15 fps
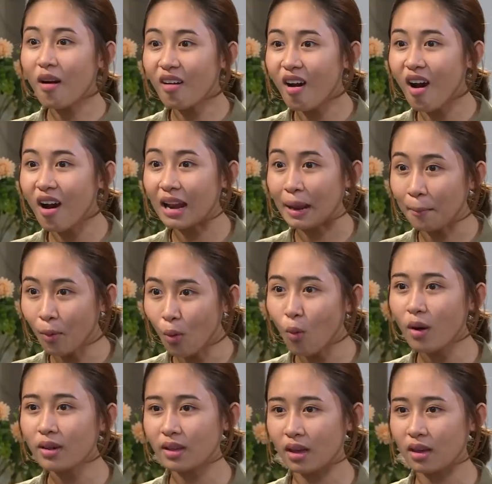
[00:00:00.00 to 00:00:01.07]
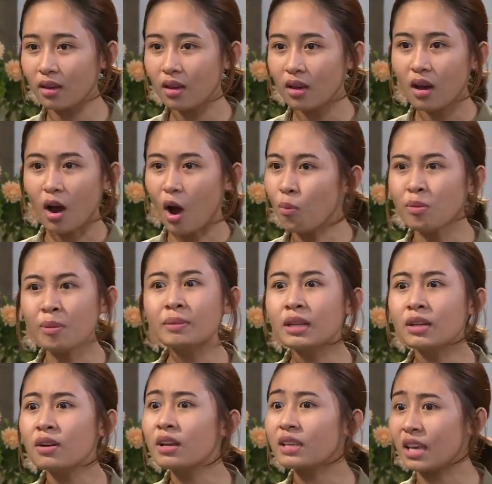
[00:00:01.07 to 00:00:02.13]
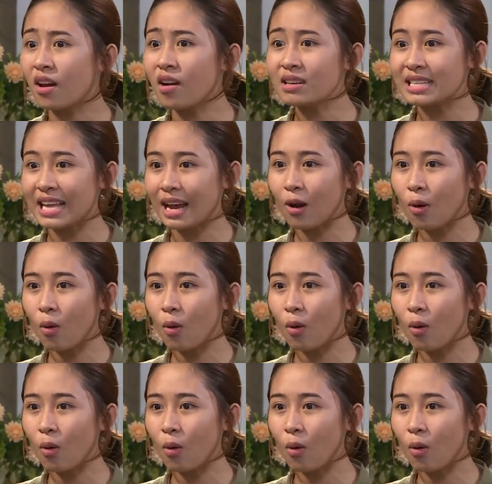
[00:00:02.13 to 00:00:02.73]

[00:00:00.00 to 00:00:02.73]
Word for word: bất ngờ lắm luôn á chị, không dám tin là chị Hơ Sen